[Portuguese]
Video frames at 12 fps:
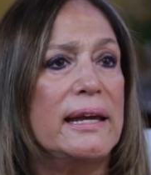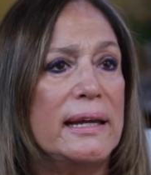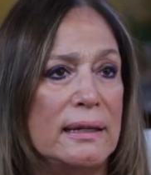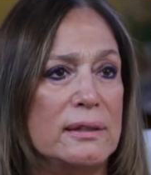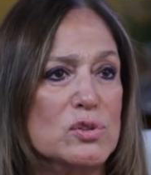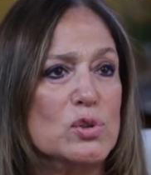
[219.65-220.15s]

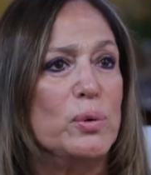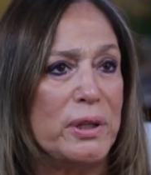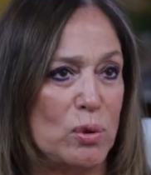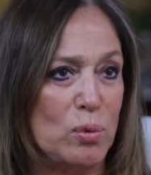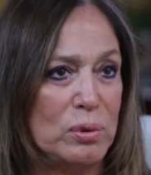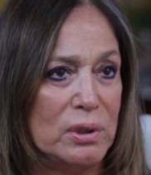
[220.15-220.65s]
Ele, sou
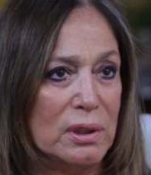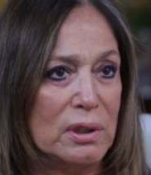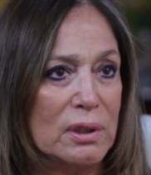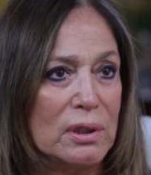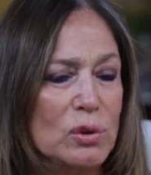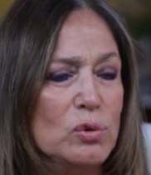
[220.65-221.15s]
eu.
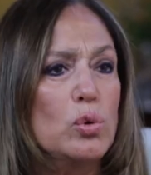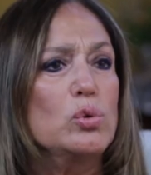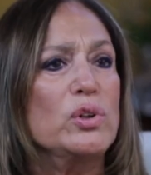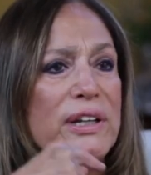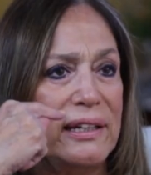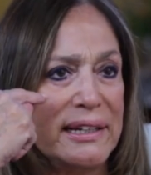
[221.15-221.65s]

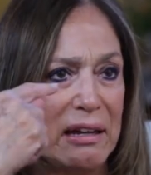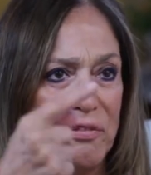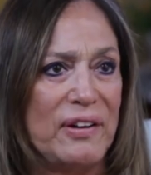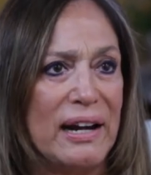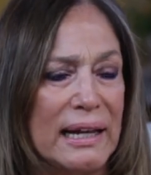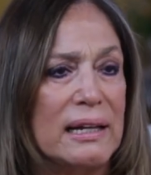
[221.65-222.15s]
Tudo que ele quer
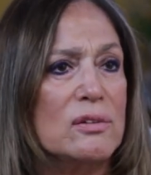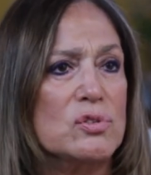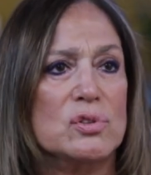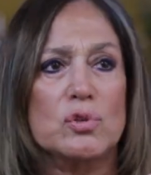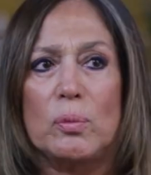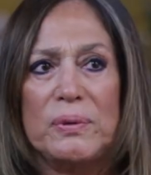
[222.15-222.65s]
falar
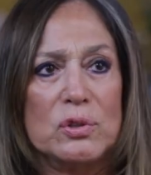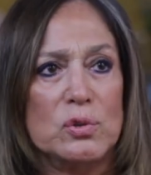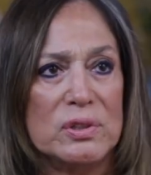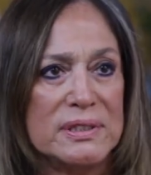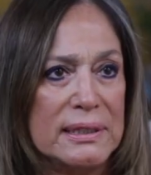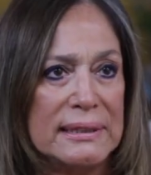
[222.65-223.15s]
sobre a
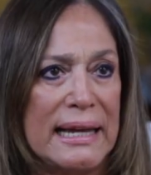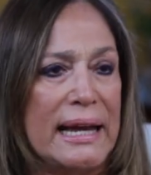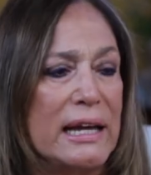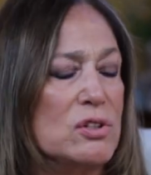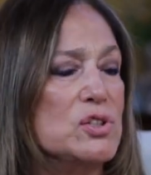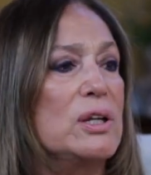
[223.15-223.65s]

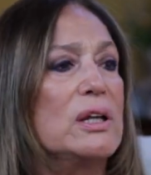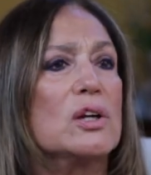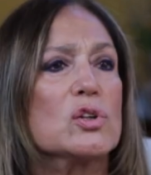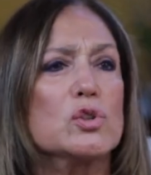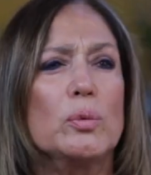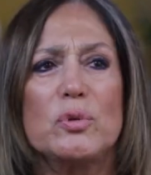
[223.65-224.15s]
sociedade,
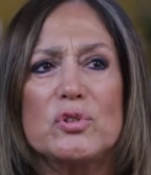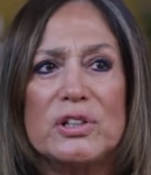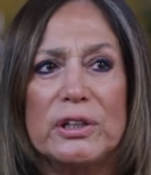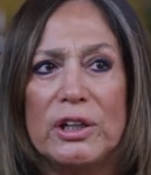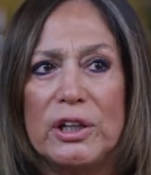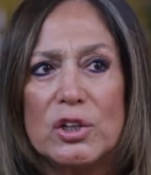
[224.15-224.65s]
sobre o
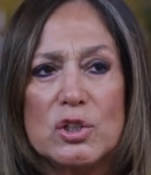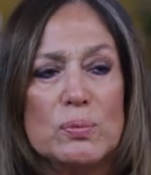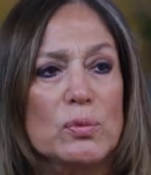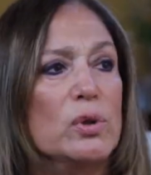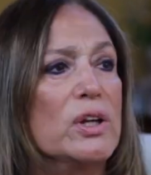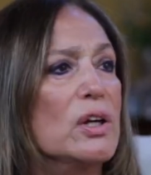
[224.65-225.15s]

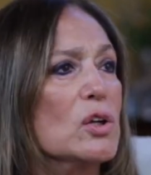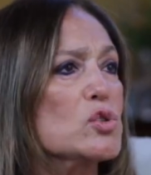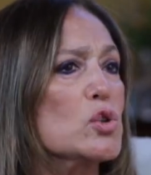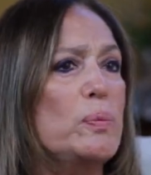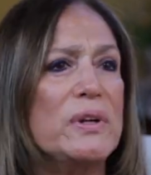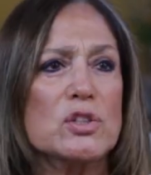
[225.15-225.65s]
cinismo,
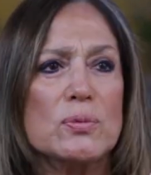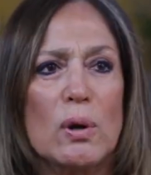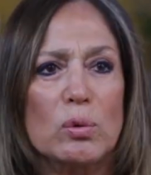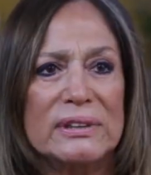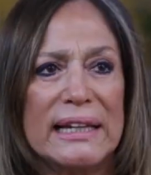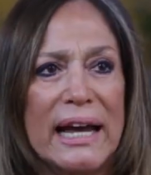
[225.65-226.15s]
sobre as
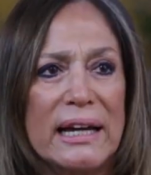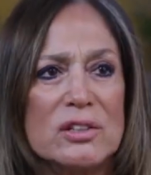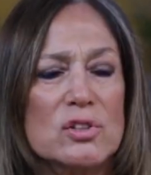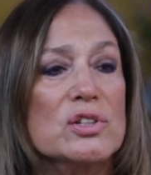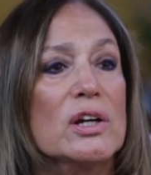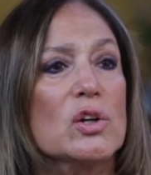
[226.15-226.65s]

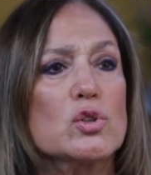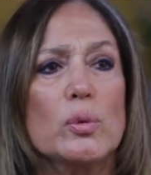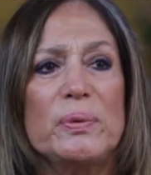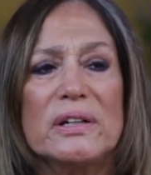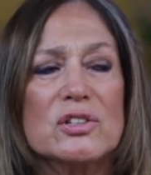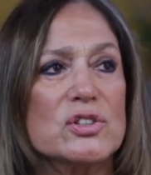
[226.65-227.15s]
maldades,
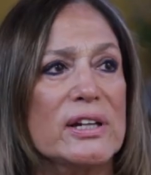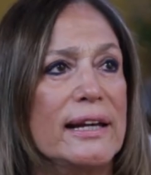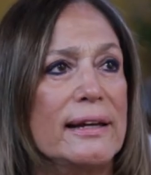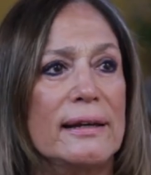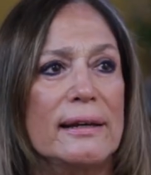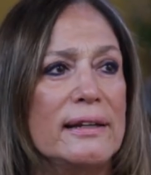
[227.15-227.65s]
sobre as
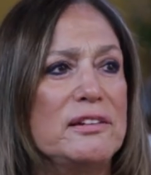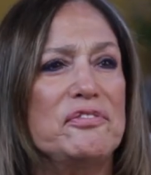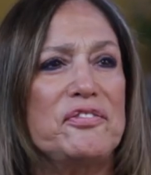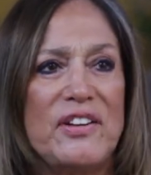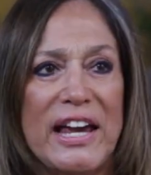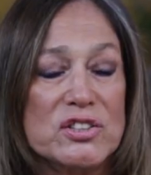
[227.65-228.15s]
é,
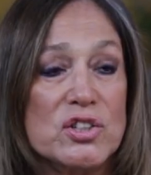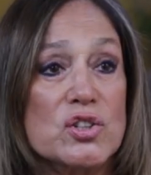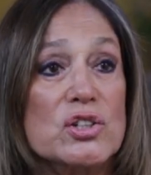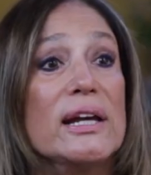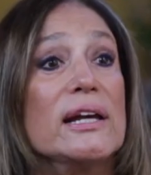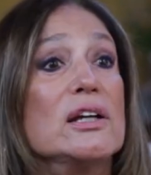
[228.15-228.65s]

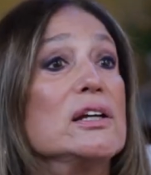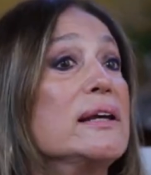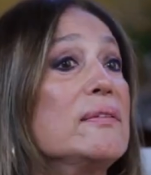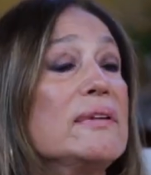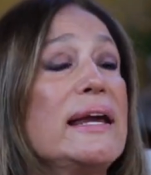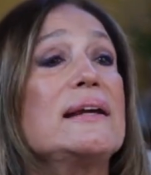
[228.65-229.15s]
invejas,
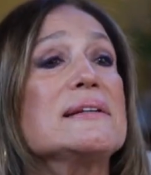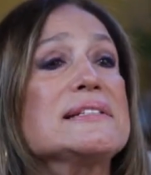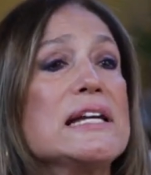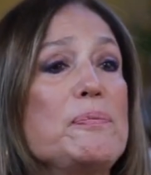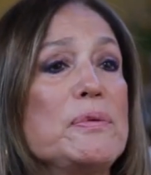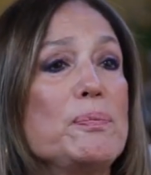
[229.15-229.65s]
ele
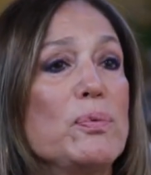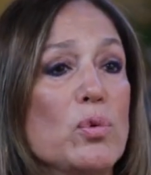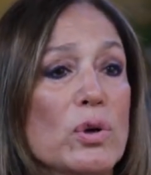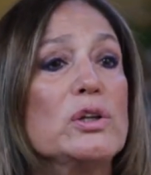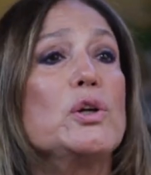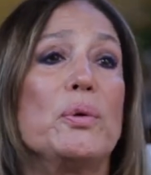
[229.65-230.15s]
sempre,
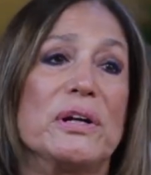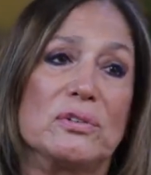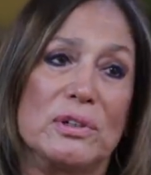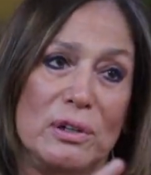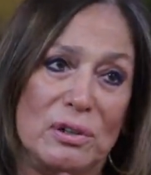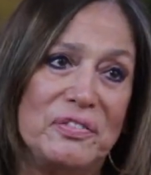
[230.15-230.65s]
quando eu
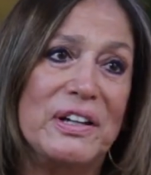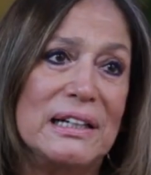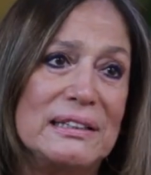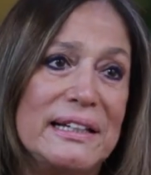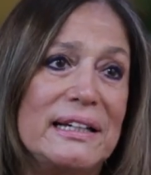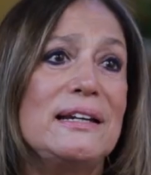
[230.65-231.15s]
entro na
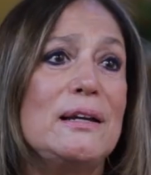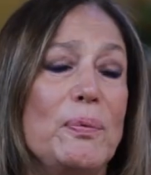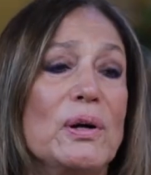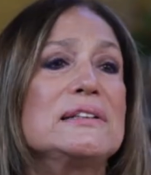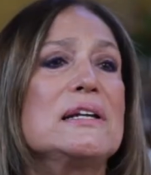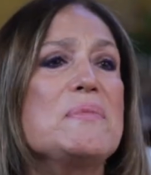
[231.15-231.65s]
novela dele, ele
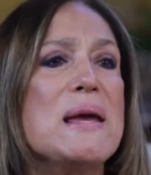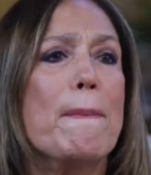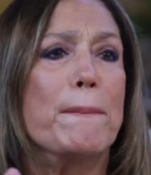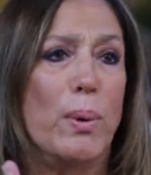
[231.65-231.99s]
bota na minha